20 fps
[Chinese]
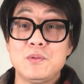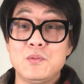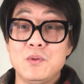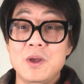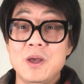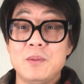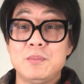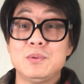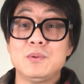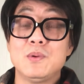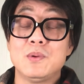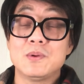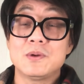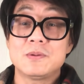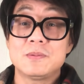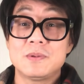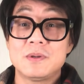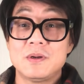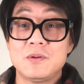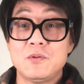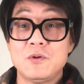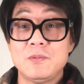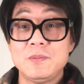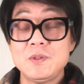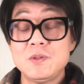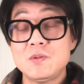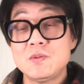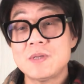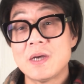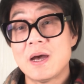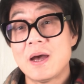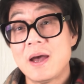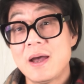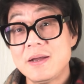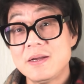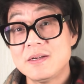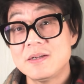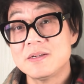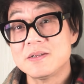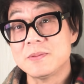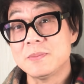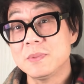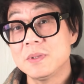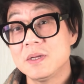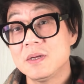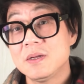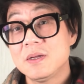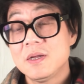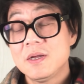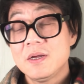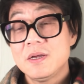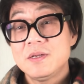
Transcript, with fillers: 我也不懂是不是？我们就讲还是什么呢？